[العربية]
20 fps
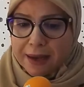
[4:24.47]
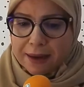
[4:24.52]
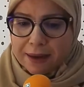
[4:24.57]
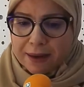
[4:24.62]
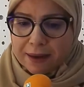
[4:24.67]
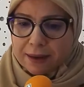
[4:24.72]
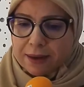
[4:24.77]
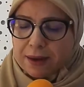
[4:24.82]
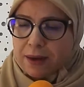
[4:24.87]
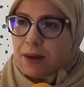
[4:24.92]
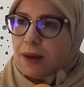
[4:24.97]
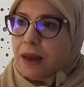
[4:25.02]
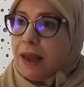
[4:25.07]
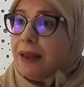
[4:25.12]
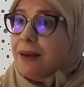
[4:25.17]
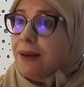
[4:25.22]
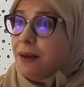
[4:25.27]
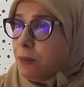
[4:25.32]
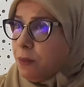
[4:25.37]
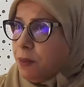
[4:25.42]
لن يتراجعوا
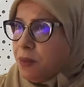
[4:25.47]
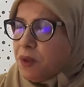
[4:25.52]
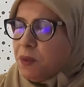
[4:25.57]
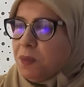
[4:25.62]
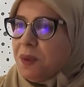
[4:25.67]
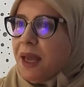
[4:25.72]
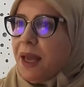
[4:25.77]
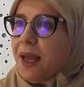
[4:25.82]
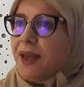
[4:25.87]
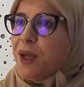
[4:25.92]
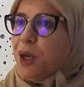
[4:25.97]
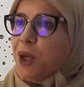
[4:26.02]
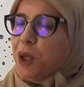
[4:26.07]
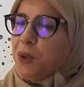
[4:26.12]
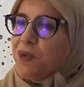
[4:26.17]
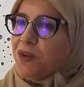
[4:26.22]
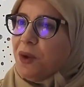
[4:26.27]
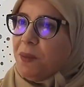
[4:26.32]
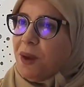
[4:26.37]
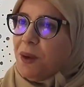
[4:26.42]
عن هذا القرار يا أخي
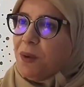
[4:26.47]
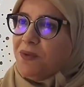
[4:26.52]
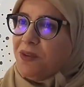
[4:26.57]
وفما